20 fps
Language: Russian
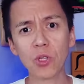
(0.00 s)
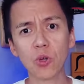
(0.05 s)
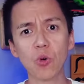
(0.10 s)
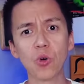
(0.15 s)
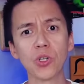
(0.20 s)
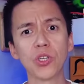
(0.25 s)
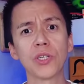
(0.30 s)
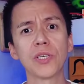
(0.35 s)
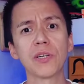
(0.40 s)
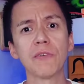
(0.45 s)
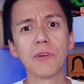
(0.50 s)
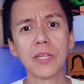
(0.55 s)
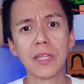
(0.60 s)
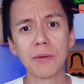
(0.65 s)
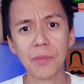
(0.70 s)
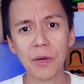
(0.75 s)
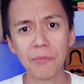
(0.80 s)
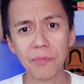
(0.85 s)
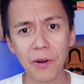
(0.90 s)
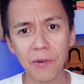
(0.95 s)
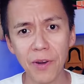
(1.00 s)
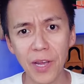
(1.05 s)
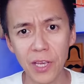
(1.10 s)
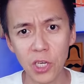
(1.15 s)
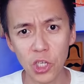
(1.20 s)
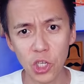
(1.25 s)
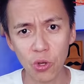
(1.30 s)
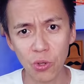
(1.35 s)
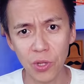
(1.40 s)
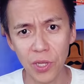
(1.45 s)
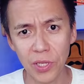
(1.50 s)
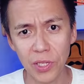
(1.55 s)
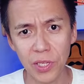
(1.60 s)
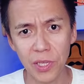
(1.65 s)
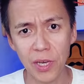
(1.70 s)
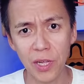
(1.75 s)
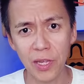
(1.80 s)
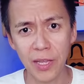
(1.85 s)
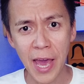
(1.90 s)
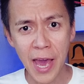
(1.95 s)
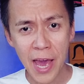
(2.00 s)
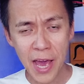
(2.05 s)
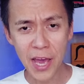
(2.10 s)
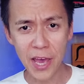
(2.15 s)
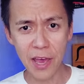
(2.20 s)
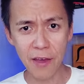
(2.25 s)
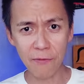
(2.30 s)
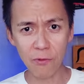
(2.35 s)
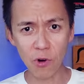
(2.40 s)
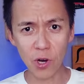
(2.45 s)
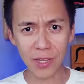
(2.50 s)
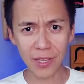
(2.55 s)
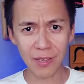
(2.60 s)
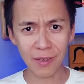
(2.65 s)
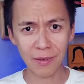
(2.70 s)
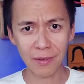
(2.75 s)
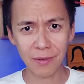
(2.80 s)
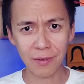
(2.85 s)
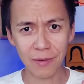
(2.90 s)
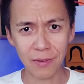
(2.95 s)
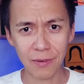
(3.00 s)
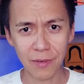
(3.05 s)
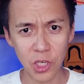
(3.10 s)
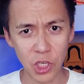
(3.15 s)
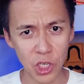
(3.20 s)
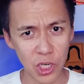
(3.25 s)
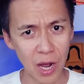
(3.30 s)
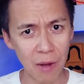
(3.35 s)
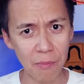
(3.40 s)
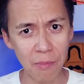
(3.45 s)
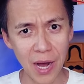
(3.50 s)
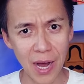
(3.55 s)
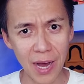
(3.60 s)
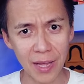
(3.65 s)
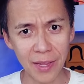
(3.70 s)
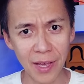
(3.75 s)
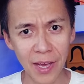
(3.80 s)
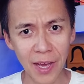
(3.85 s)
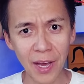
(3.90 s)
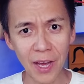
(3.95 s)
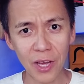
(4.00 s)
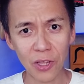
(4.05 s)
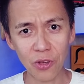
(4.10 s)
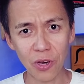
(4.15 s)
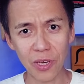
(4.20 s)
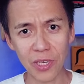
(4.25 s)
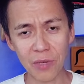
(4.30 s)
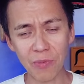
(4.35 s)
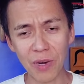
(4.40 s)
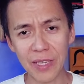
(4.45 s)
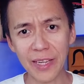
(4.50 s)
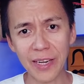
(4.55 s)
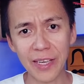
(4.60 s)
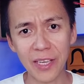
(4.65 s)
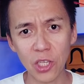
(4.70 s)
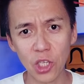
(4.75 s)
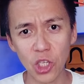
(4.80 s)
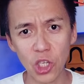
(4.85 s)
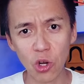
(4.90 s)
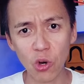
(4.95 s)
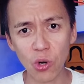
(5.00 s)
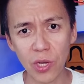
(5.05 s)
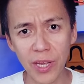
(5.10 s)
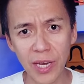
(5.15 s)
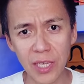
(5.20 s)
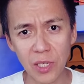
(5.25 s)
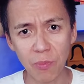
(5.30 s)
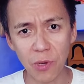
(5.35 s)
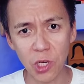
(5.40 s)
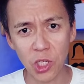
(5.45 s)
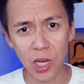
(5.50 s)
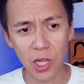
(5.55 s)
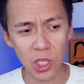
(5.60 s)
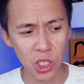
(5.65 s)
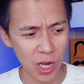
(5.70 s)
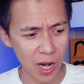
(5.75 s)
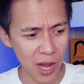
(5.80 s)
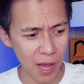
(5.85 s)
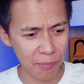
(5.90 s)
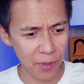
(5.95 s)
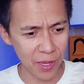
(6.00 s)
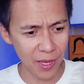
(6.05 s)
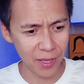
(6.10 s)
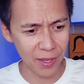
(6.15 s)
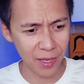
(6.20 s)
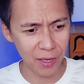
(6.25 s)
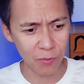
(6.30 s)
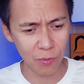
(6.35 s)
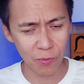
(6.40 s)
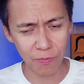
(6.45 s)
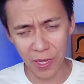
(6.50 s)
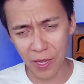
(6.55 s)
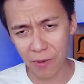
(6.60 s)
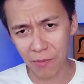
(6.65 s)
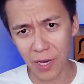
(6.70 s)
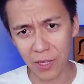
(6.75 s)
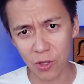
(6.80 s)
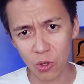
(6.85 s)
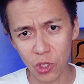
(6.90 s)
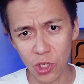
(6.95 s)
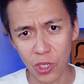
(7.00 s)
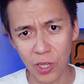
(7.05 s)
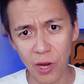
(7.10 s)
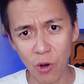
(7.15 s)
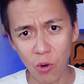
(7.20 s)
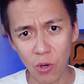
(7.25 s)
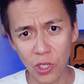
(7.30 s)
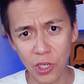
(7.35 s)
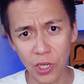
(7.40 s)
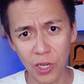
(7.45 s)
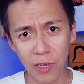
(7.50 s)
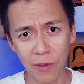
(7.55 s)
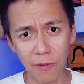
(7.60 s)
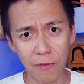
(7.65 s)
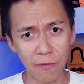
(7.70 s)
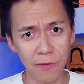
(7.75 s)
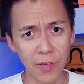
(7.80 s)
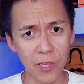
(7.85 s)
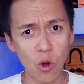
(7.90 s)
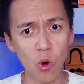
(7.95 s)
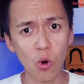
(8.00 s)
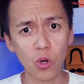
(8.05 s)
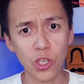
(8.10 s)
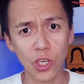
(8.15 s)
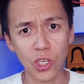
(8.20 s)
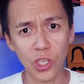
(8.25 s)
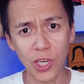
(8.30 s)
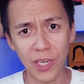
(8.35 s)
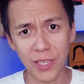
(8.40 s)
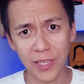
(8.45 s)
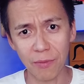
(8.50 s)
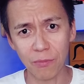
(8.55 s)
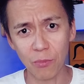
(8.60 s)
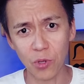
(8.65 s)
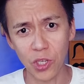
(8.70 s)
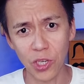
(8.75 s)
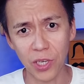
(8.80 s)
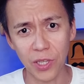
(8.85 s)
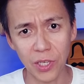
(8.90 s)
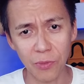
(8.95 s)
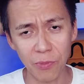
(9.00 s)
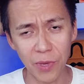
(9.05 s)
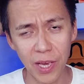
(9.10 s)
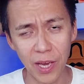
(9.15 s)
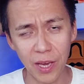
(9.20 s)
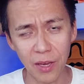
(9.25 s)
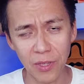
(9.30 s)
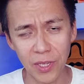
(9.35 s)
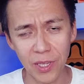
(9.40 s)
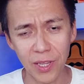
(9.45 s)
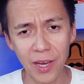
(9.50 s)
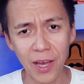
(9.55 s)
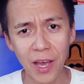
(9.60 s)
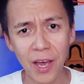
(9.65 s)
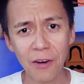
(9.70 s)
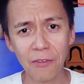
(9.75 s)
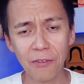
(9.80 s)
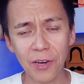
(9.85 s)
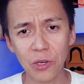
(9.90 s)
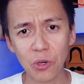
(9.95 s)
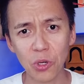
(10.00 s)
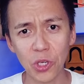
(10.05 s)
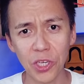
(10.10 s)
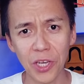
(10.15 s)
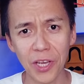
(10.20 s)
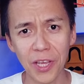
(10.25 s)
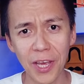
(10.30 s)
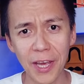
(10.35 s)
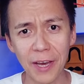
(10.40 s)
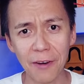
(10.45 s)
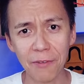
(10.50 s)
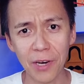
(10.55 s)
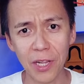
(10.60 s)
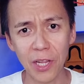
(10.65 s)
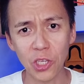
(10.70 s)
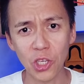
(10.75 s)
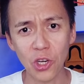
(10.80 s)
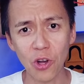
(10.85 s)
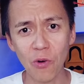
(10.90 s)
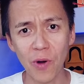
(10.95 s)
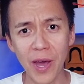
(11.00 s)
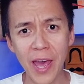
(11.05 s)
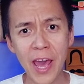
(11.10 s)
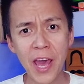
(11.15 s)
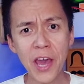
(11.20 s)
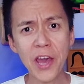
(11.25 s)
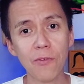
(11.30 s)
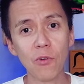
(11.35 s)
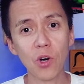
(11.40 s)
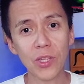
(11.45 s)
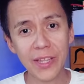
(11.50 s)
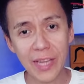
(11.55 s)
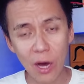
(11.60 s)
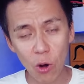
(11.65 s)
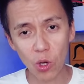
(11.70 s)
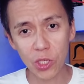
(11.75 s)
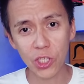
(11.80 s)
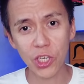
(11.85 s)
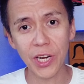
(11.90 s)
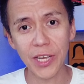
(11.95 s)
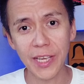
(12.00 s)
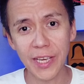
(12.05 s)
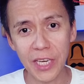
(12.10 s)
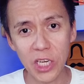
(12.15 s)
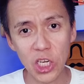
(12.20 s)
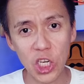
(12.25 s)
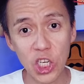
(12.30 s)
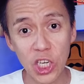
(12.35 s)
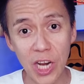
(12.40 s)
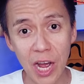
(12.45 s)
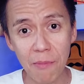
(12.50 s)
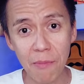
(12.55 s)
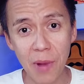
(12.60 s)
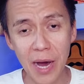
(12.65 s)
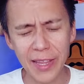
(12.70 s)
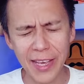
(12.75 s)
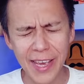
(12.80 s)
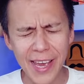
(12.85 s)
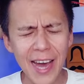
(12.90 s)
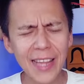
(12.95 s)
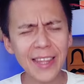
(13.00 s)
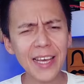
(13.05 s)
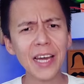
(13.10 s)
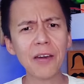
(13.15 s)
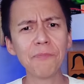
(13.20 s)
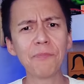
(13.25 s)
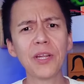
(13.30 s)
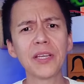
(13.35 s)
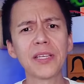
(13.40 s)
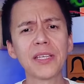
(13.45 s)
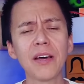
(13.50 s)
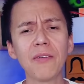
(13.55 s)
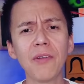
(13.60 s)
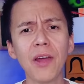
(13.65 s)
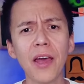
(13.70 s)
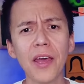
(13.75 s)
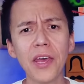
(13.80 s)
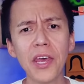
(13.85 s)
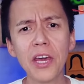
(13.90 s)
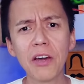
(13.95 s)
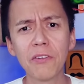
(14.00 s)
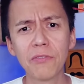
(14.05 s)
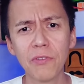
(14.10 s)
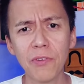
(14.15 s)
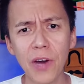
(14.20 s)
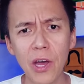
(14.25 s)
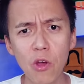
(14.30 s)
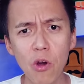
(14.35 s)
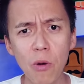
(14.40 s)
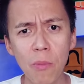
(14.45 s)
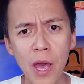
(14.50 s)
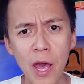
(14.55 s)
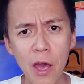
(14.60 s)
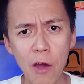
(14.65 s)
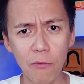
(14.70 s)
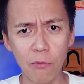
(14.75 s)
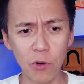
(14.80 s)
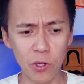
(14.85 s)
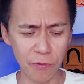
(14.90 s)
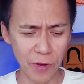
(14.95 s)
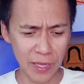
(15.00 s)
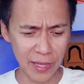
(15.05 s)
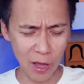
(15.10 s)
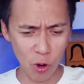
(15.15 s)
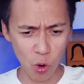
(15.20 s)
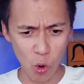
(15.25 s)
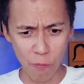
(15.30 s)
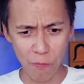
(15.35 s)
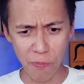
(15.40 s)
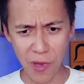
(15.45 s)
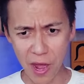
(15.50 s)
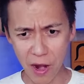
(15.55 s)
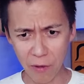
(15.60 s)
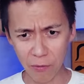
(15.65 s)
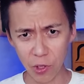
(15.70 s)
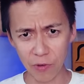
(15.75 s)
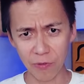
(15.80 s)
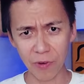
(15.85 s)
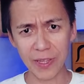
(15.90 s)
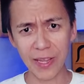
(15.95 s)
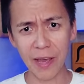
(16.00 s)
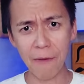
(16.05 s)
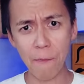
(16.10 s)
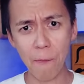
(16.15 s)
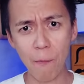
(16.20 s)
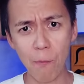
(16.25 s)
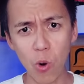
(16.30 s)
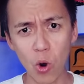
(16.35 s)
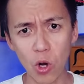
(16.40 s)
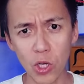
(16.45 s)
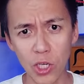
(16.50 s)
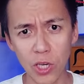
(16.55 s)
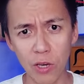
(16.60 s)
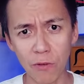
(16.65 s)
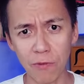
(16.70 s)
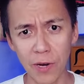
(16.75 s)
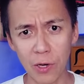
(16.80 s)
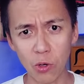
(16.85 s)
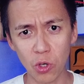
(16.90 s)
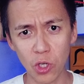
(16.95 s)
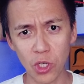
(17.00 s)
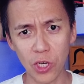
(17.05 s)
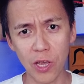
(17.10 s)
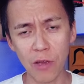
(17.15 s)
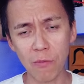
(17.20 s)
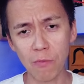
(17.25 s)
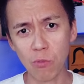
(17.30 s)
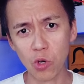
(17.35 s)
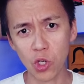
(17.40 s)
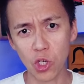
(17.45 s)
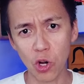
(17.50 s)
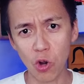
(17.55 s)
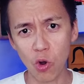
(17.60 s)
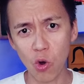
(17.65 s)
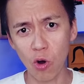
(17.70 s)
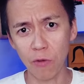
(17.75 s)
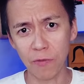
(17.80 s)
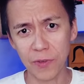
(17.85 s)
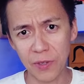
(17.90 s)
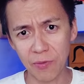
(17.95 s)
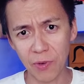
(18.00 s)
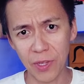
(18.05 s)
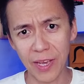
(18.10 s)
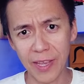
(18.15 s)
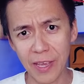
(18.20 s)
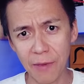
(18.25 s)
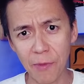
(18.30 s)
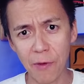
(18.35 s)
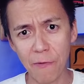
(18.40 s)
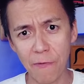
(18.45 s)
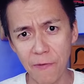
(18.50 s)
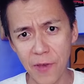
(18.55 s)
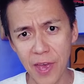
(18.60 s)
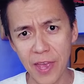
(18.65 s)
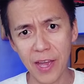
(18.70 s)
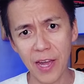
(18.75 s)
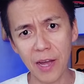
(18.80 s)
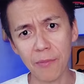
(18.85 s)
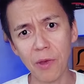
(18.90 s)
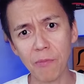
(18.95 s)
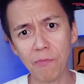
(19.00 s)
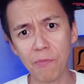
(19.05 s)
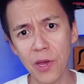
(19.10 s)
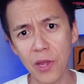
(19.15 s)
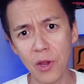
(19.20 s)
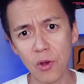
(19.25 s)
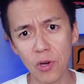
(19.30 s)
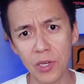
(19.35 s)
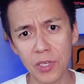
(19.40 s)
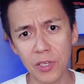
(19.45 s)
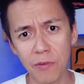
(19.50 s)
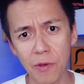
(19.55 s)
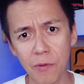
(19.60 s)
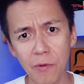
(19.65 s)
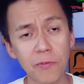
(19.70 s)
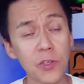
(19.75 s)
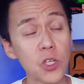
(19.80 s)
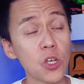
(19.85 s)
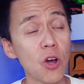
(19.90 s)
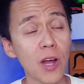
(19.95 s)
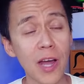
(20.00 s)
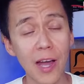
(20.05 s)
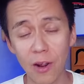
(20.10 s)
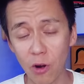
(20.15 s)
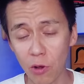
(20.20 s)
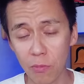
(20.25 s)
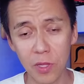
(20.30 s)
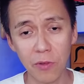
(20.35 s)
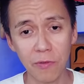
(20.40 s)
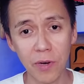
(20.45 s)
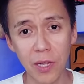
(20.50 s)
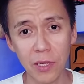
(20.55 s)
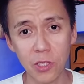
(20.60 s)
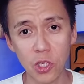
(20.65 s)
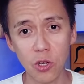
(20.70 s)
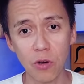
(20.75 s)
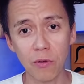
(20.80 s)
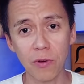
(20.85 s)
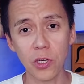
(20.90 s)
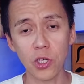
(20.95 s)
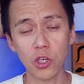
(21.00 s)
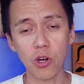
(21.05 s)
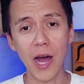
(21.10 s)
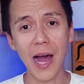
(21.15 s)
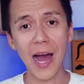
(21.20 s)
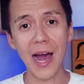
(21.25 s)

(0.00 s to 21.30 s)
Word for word: вот хочется в этом направлении что-то сделать. И вот шаман. То есть, смотрите, Джигурда сбежал, Шаляпин, я так понимаю, тоже на очереди, ведь очень часто мужчины меняются, да, в окружении Волочковой. И вот на очереди Шаман. Я так и представляю их вдвоем вот в этой купели, вот в этой бочке, в окружении мужиков с вот этими вениками березовыми. Все, как любит Волочкова. Еще